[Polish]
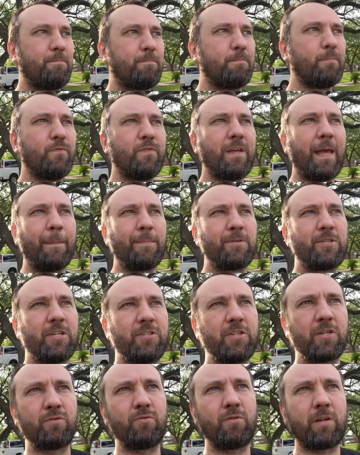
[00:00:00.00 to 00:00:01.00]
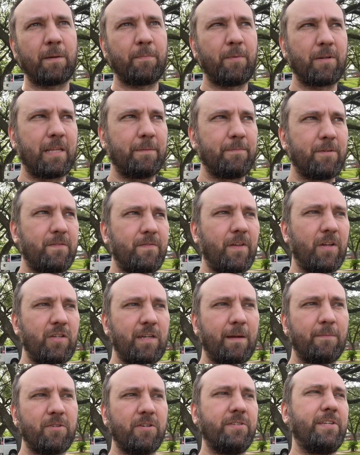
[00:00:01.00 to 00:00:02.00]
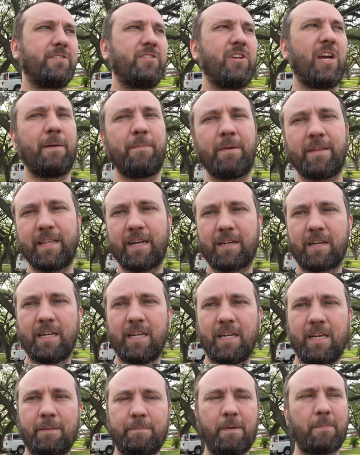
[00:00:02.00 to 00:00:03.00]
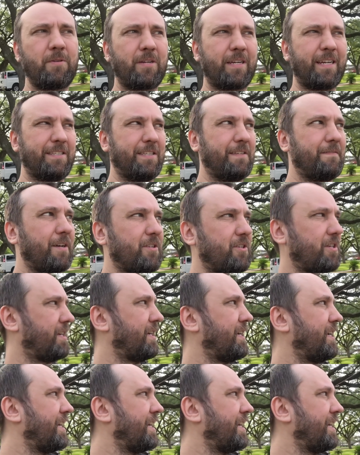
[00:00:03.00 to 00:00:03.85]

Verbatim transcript: mówiłem rzeczy, których potem stwierdziłem, że nie chciałem jednak jakby przekazywać